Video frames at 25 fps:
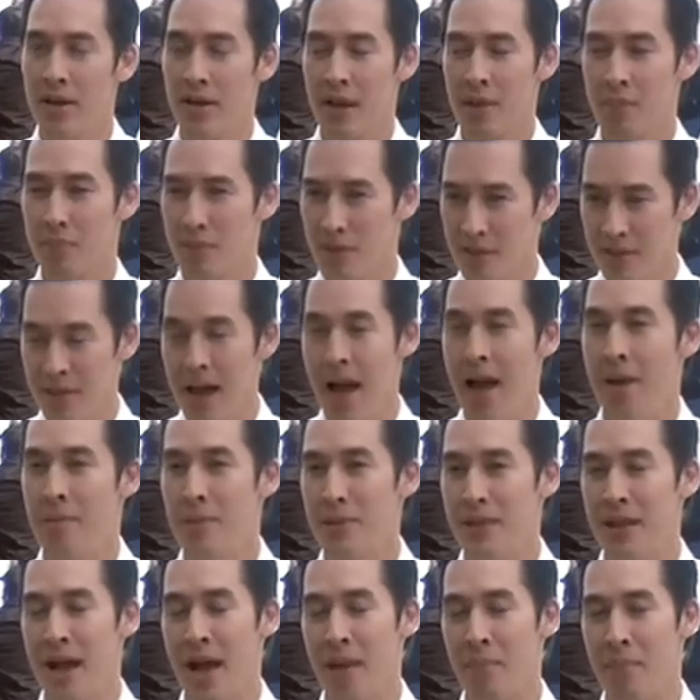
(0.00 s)
กับเบื้องหน้า
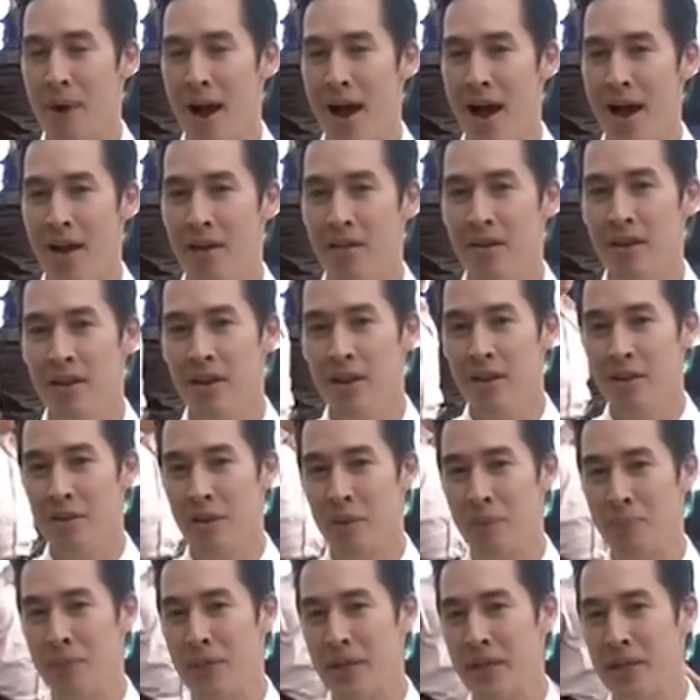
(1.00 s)
มานานมากเล
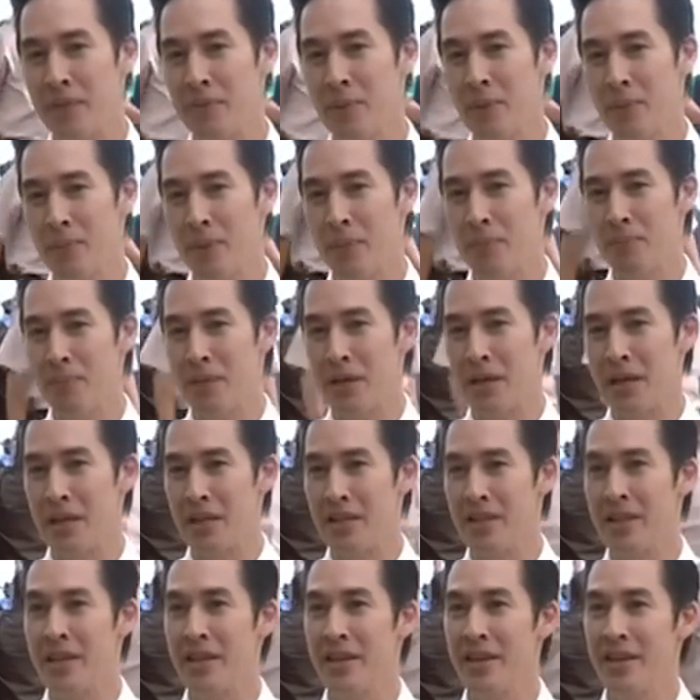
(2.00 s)
ยปีนี้มันเป็นปี
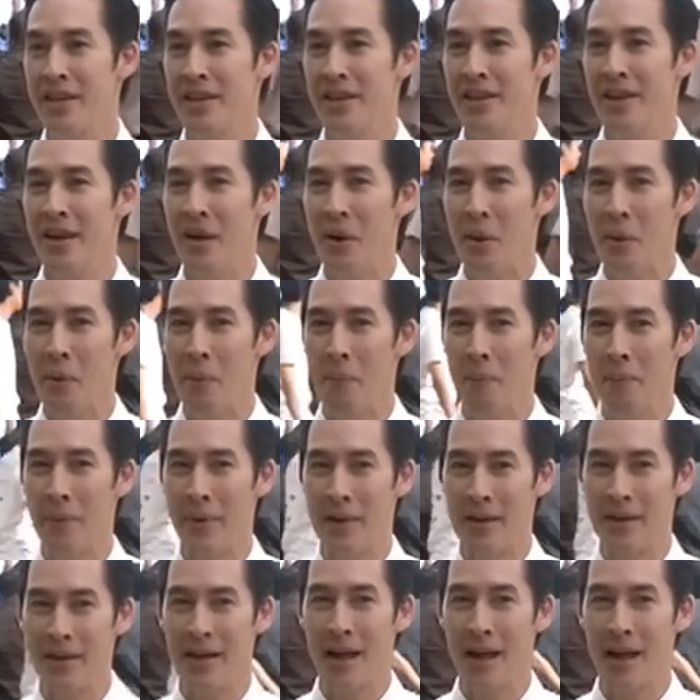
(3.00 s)
ที่เหมือน